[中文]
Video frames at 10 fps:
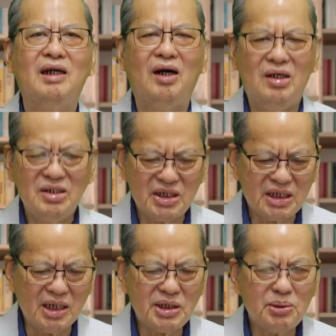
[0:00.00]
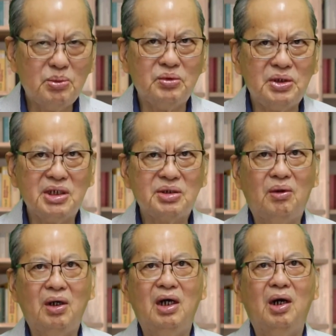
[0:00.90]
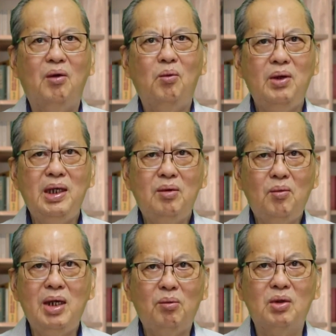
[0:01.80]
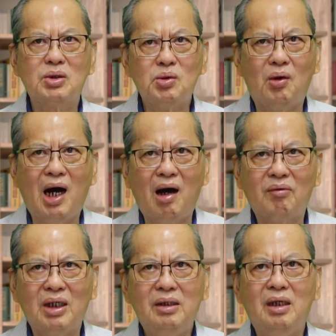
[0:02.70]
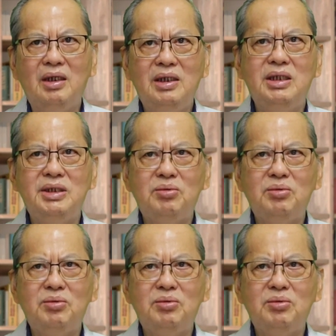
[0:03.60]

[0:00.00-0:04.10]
啊，二十章十五节说：“我因为我做好人，你